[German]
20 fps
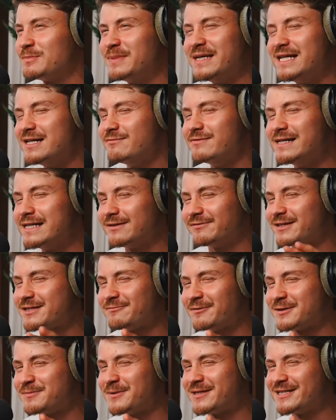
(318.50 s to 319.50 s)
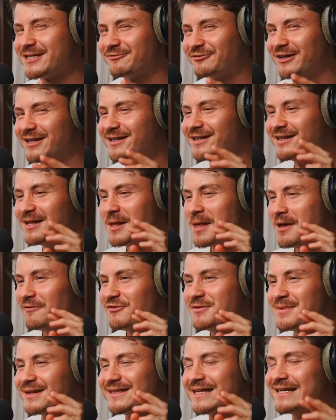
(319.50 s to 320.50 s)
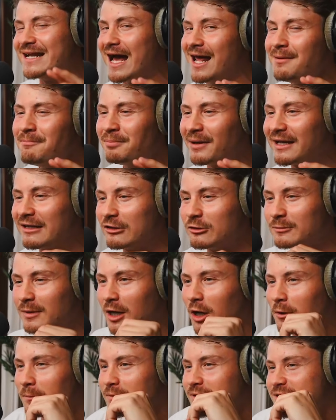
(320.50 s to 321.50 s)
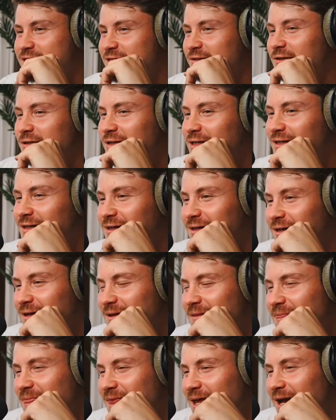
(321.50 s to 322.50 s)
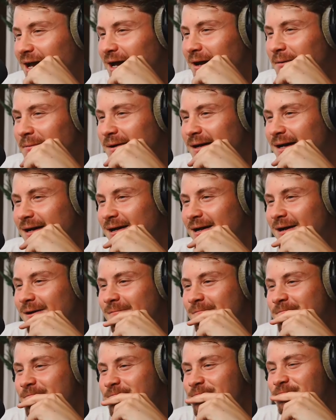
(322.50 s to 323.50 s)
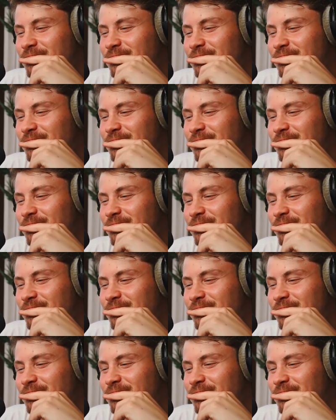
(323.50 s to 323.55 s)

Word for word: Spiegel. Will nicht wissen, was passiert, wenn, wie man den anbringt überhaupt und so. Aber